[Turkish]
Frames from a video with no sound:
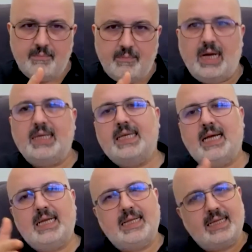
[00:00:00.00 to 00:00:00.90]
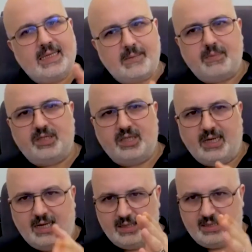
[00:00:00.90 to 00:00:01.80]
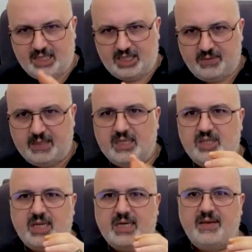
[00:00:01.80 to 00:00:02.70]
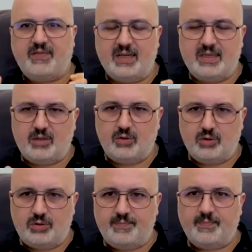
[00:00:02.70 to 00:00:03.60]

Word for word: bazı yerlerde tek başına seçime gireceğini ifade ediyor.